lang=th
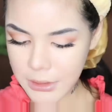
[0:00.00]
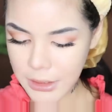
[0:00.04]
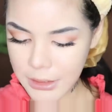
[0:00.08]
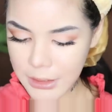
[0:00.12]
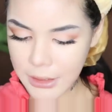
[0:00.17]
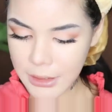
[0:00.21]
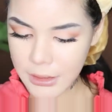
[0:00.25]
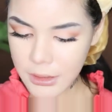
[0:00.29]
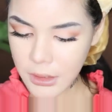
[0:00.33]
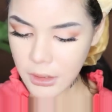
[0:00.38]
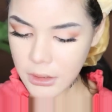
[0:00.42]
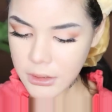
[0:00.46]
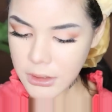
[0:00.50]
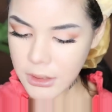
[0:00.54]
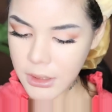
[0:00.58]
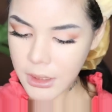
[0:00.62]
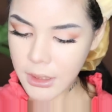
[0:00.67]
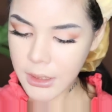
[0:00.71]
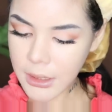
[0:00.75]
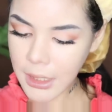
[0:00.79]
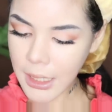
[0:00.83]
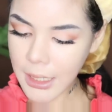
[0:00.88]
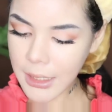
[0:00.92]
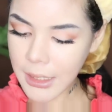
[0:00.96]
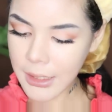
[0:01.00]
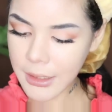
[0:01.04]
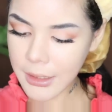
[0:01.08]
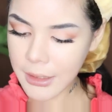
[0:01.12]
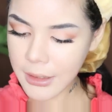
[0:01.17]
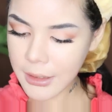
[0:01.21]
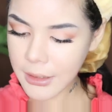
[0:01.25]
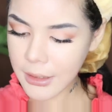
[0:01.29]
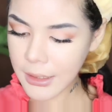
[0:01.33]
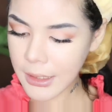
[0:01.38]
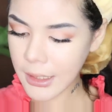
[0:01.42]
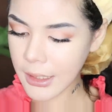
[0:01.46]
จากนั้นก็จะกรีดอายไลเน
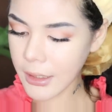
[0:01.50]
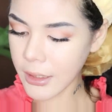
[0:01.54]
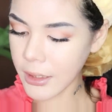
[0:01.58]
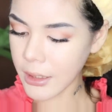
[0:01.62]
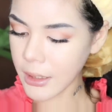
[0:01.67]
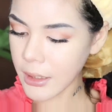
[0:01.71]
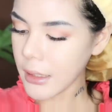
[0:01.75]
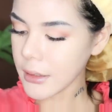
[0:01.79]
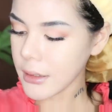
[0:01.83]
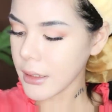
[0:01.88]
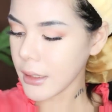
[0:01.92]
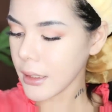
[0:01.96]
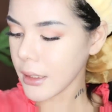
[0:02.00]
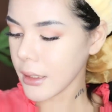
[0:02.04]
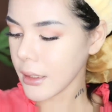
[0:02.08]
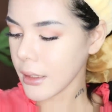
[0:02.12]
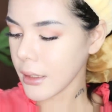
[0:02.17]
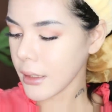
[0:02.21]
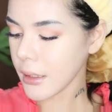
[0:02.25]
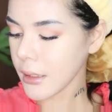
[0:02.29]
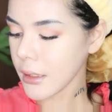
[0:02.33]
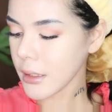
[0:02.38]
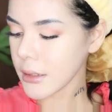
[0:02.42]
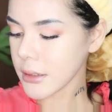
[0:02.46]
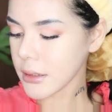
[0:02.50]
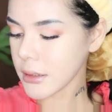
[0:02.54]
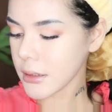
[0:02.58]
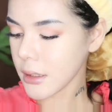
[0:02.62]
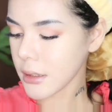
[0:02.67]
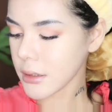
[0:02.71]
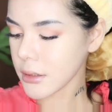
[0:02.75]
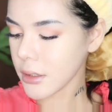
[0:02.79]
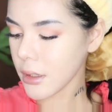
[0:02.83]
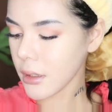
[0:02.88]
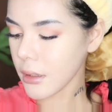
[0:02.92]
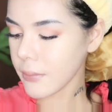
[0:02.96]
อร์ค่ะ อันนี้เราจะ
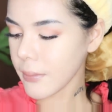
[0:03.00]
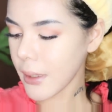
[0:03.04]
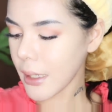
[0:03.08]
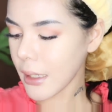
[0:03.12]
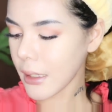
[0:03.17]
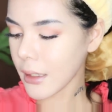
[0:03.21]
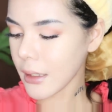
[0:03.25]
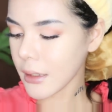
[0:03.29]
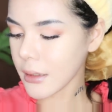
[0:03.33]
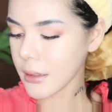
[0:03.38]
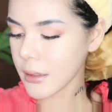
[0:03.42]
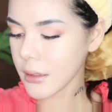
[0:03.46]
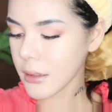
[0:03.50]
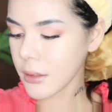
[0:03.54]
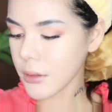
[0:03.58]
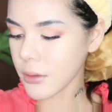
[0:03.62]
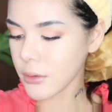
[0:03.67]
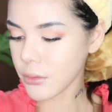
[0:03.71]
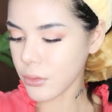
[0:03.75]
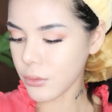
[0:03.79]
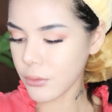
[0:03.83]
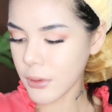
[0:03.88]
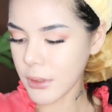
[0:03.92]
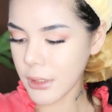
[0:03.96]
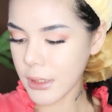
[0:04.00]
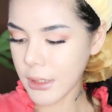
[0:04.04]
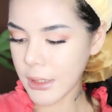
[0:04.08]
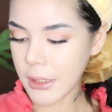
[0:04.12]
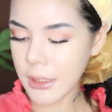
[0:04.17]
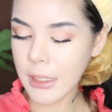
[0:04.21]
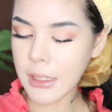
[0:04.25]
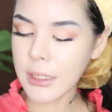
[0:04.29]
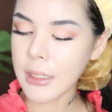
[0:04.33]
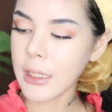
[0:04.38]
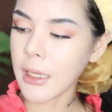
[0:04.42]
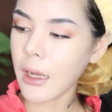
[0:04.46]
ชอบอายไลเนอร์ของตัวนี้
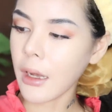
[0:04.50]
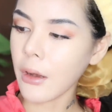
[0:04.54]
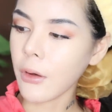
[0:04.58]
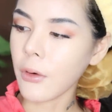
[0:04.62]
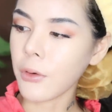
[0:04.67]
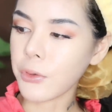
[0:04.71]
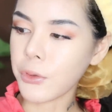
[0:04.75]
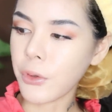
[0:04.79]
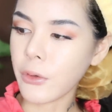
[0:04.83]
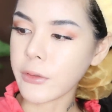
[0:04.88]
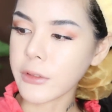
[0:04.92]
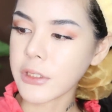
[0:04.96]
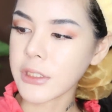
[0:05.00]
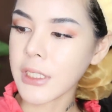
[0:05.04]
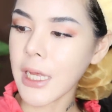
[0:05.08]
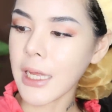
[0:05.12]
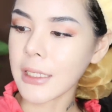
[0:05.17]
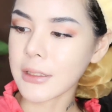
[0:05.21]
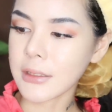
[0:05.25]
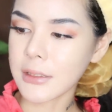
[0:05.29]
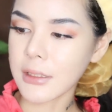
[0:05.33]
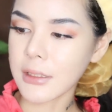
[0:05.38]
นะคะของน้องฉัด